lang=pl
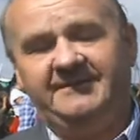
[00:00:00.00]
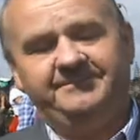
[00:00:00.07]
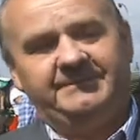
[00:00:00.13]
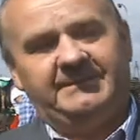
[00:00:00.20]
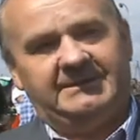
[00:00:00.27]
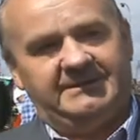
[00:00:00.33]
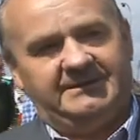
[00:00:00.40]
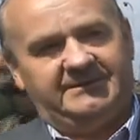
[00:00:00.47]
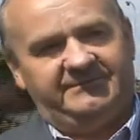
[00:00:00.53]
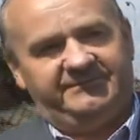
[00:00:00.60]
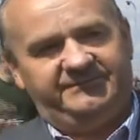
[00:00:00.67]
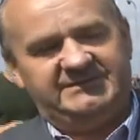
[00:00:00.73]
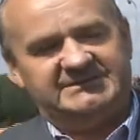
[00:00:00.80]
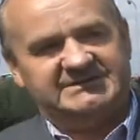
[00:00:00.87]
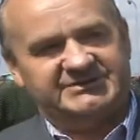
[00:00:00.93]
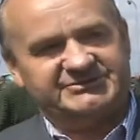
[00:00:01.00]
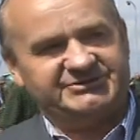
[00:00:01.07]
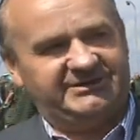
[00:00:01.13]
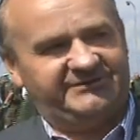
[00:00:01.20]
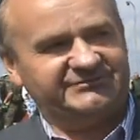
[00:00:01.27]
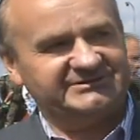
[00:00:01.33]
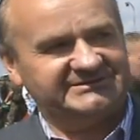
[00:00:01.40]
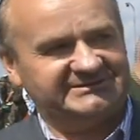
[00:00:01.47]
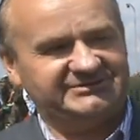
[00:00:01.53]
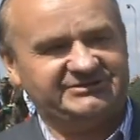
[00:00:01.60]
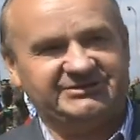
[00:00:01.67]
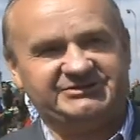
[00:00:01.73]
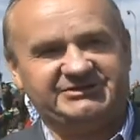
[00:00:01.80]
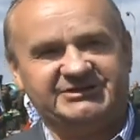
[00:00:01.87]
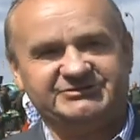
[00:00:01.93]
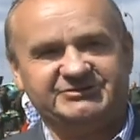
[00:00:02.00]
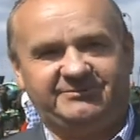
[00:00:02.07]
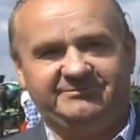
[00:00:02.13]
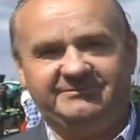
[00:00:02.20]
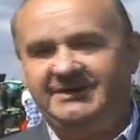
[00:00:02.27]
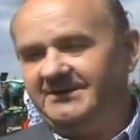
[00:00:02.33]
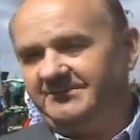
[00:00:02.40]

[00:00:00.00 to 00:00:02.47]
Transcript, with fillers: E, widzę, że wszyscy się cieszą.